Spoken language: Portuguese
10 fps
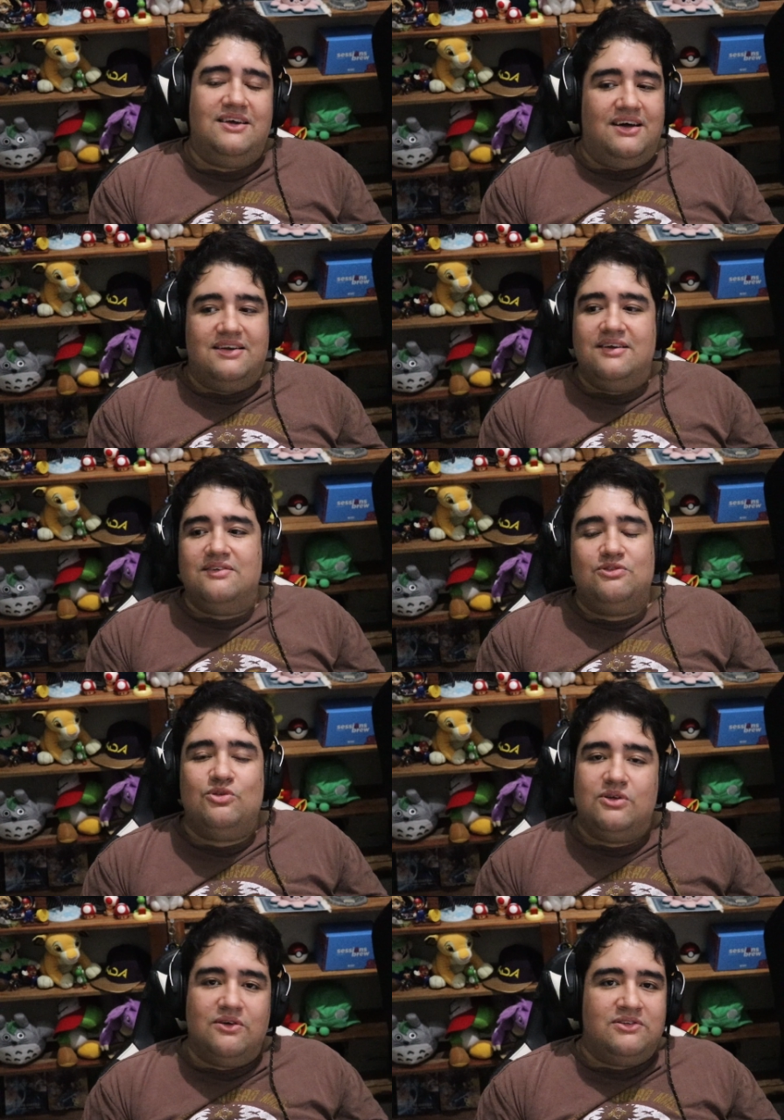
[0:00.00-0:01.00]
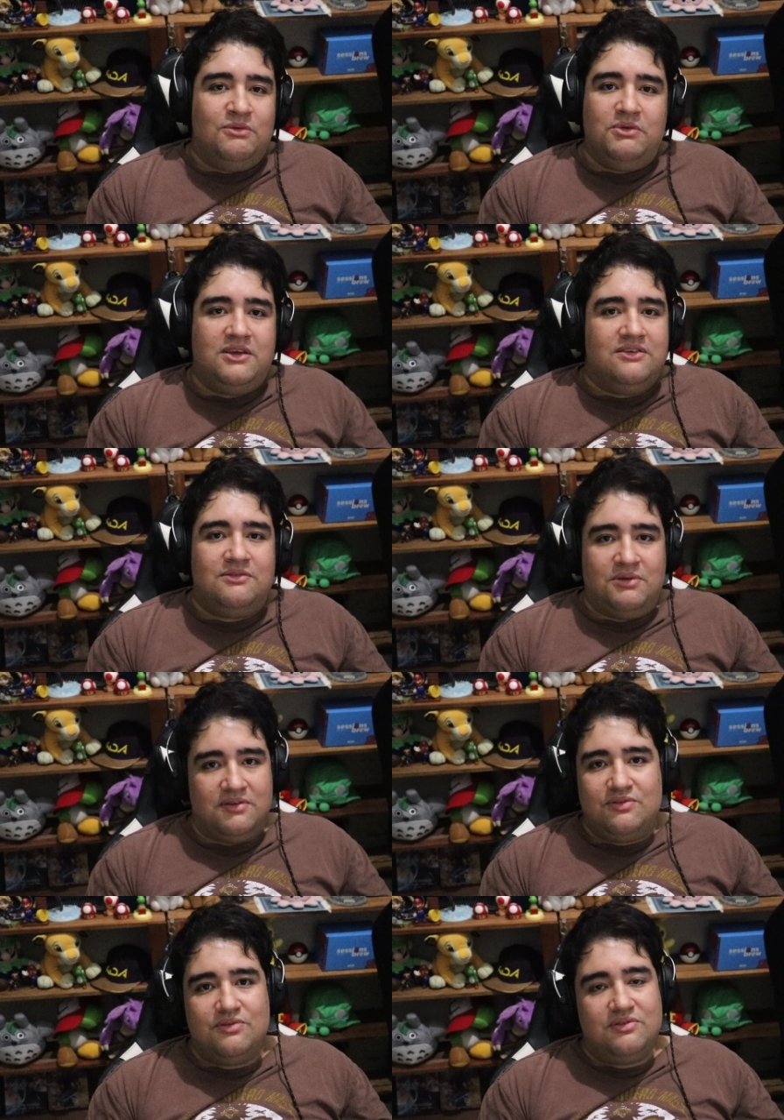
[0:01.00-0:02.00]
Cara, é tudo que eu sempre quis,
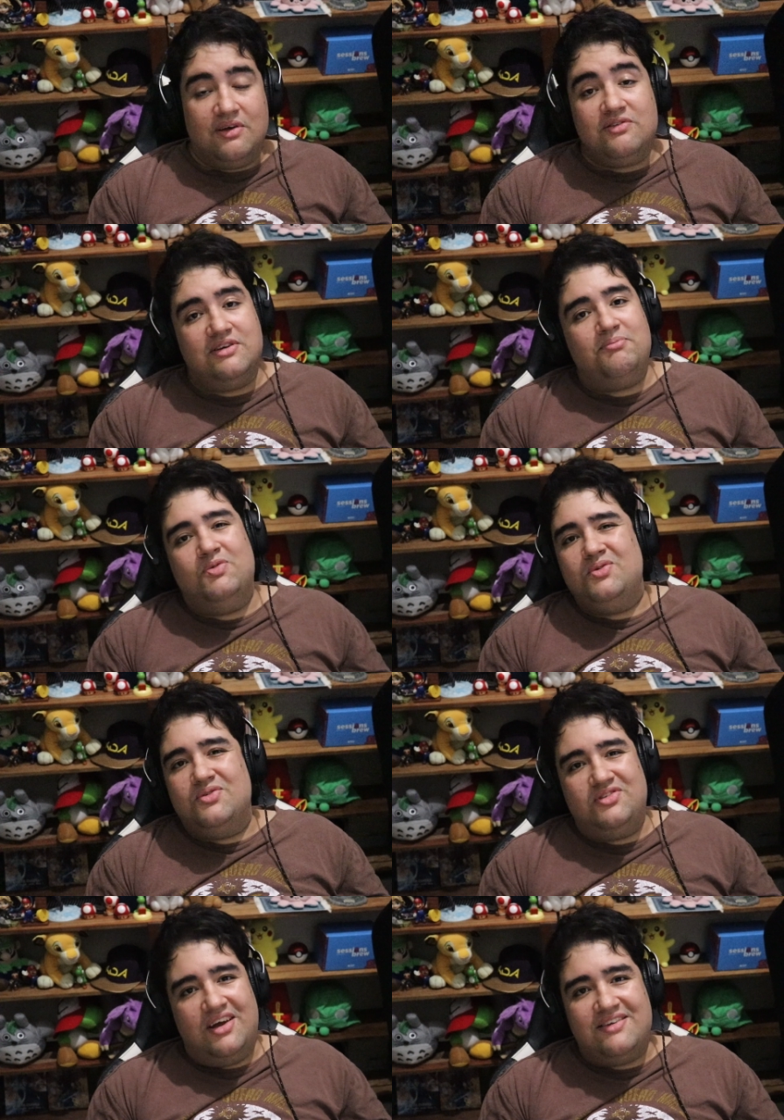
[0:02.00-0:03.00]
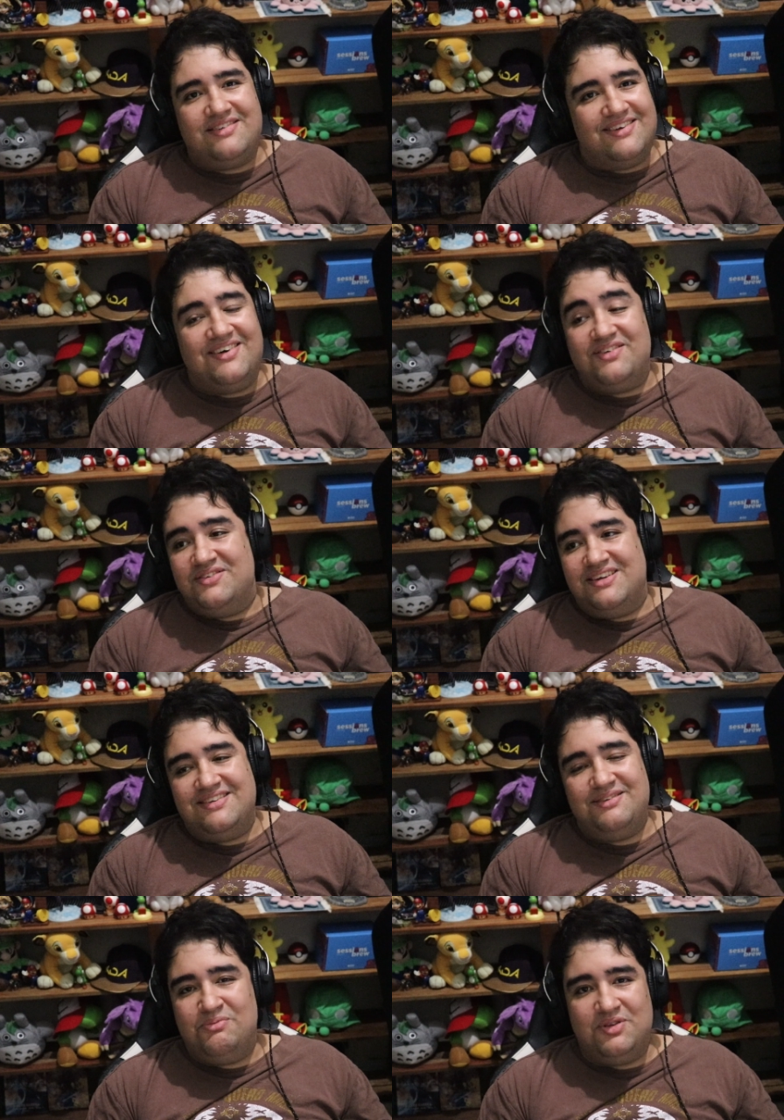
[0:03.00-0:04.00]
mano. Tudo, eu já muto o chat. Agora eu vou ter
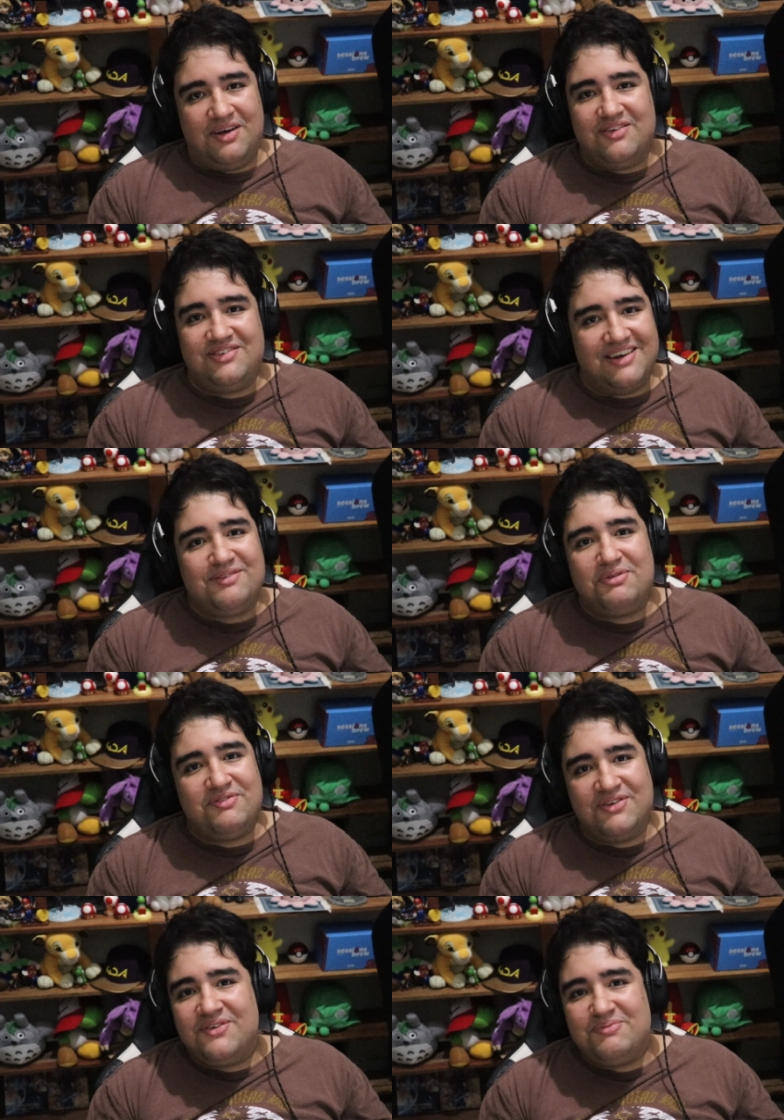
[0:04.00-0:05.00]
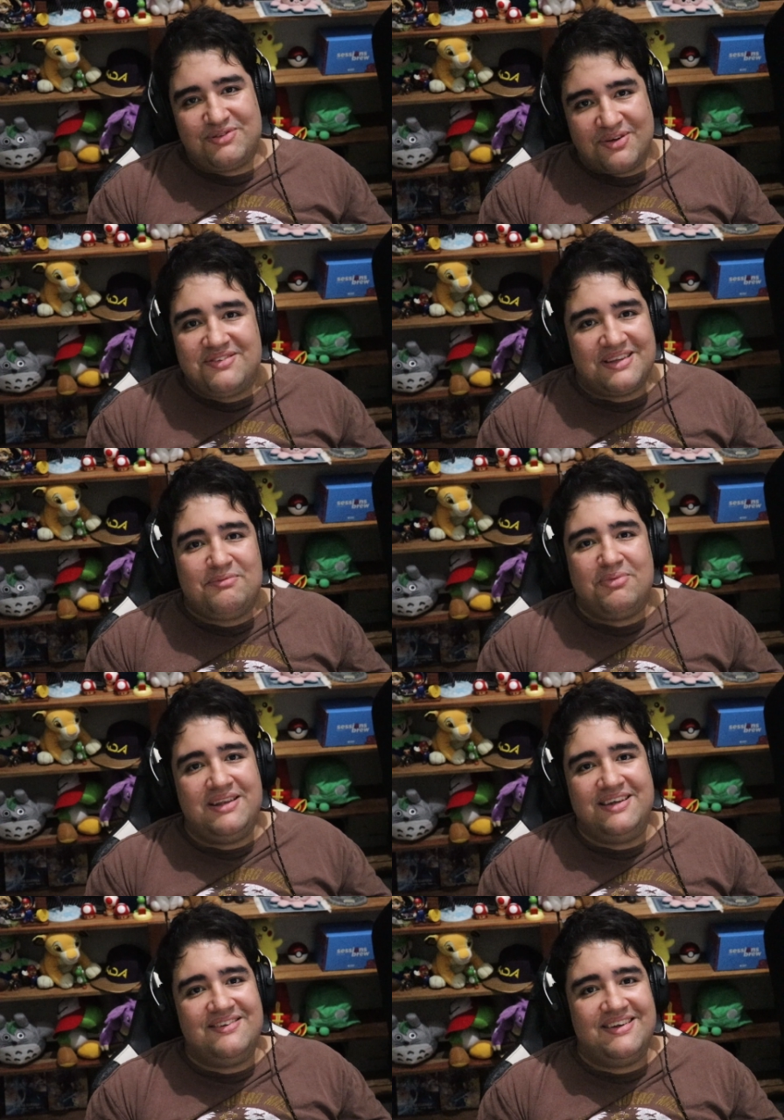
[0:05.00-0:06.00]
que desmutar o chat para ver o pessoal sendo
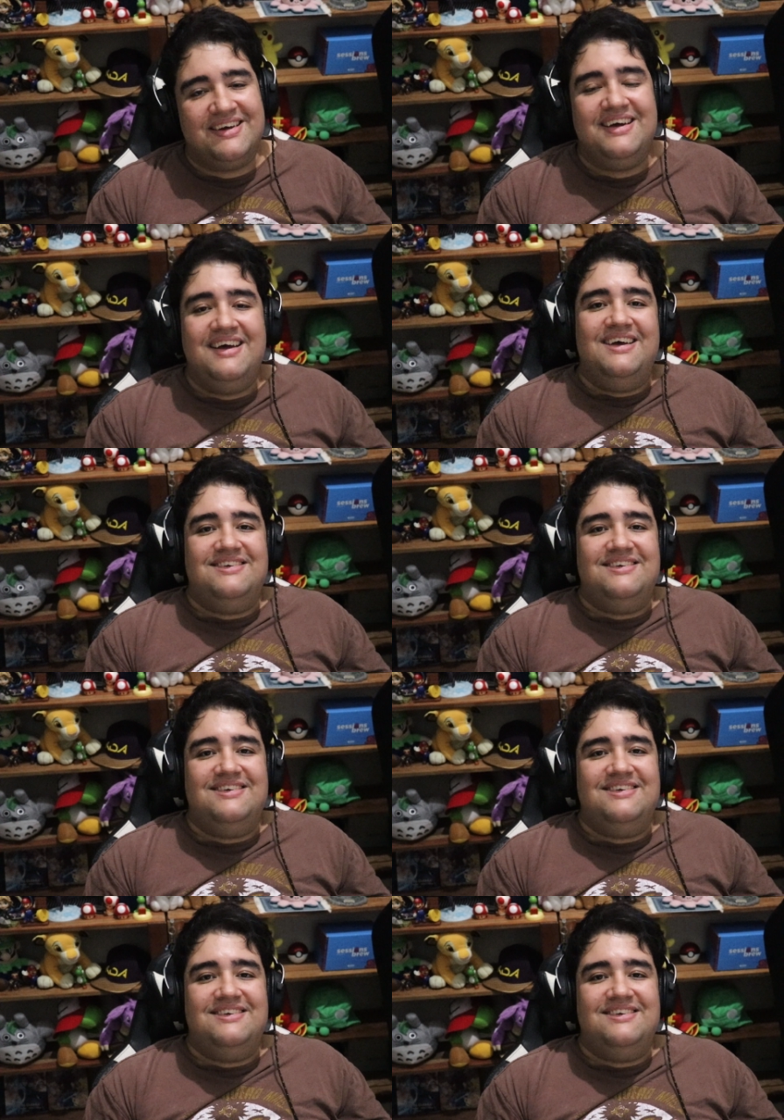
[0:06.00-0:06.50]
banido, né?